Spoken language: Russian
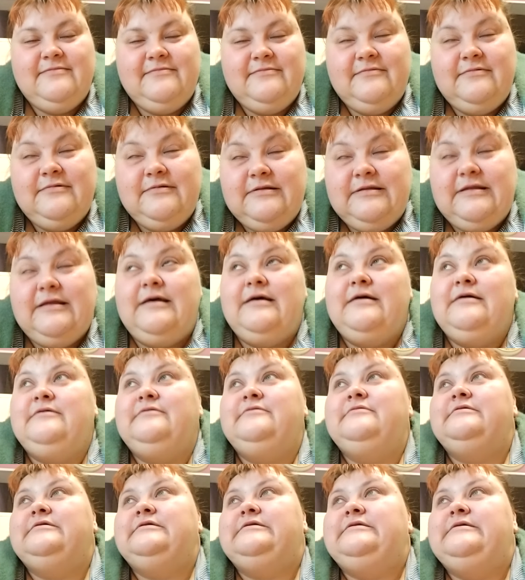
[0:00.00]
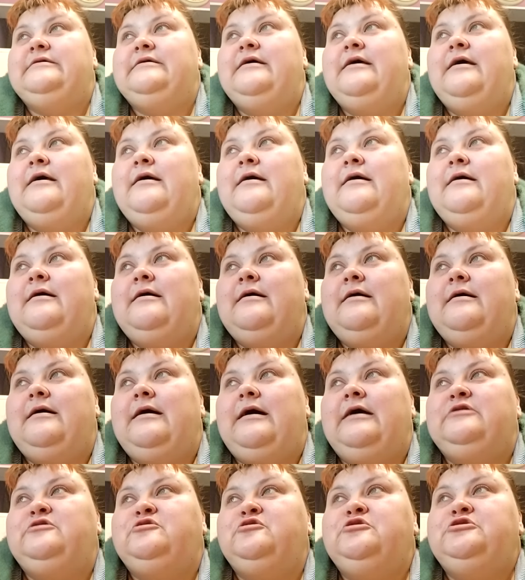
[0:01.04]
Вот так вот.
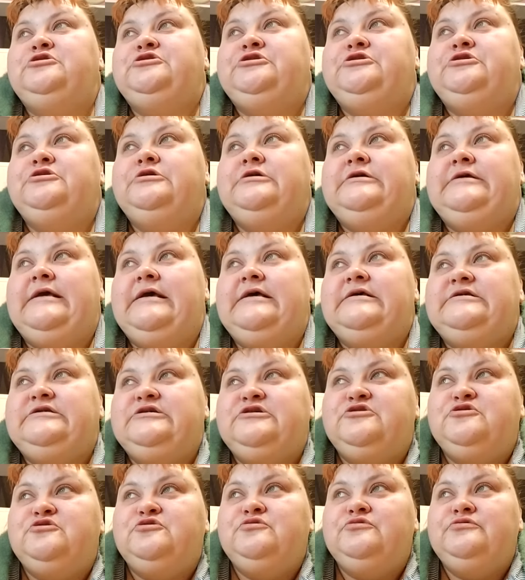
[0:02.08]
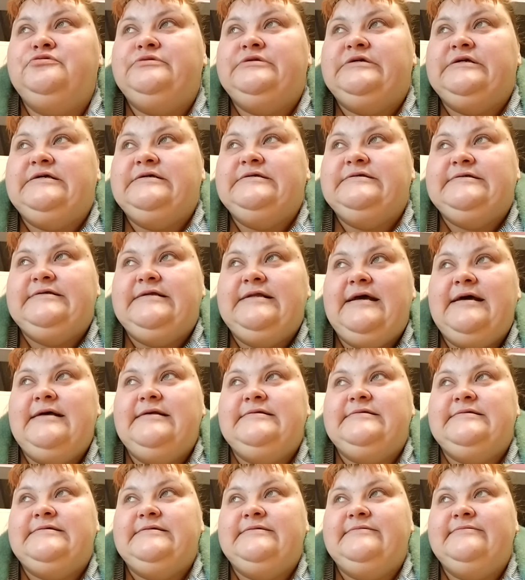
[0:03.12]
А то, что я сижу в
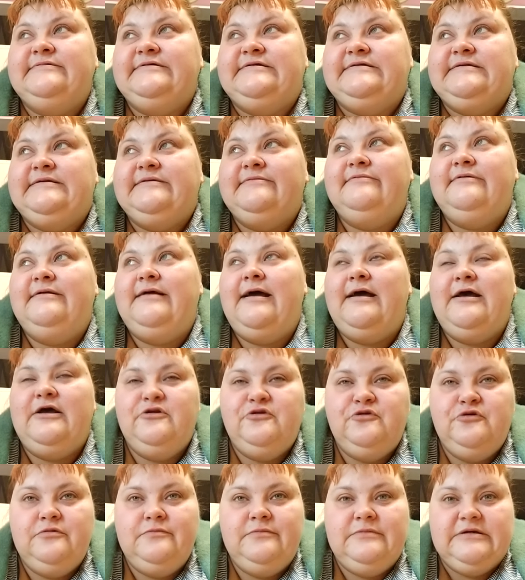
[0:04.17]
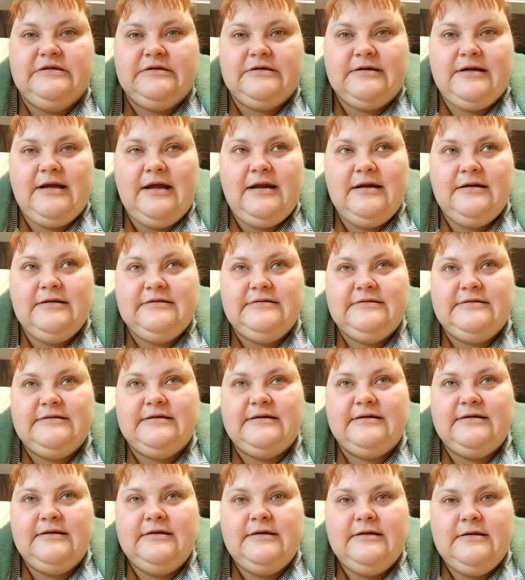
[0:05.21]
трансляции, выставляю номер
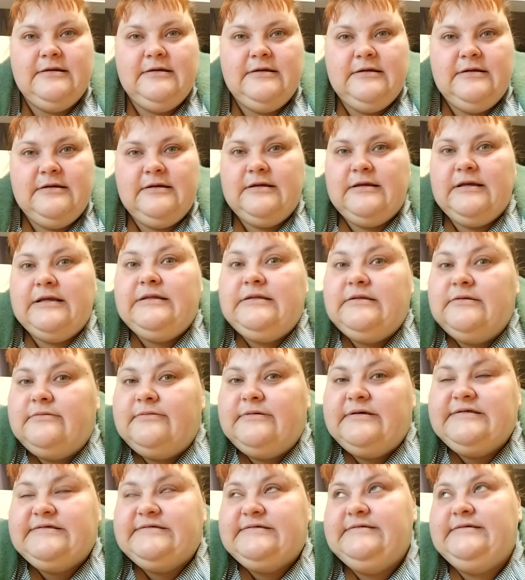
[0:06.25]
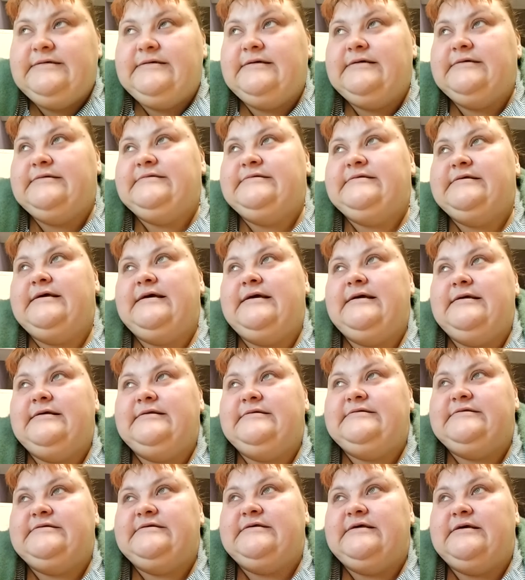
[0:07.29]
карты, это вас не
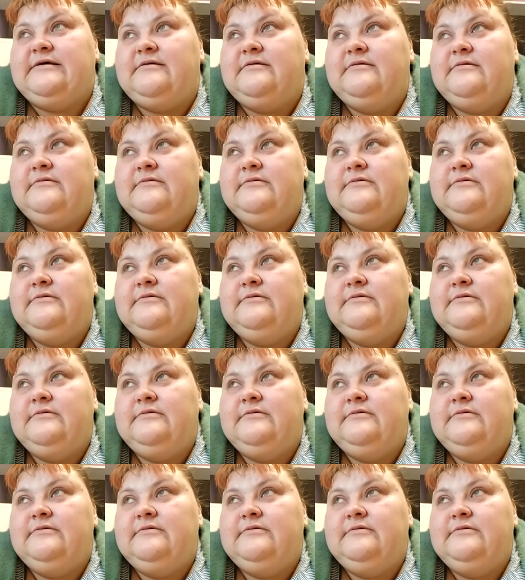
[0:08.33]
касается.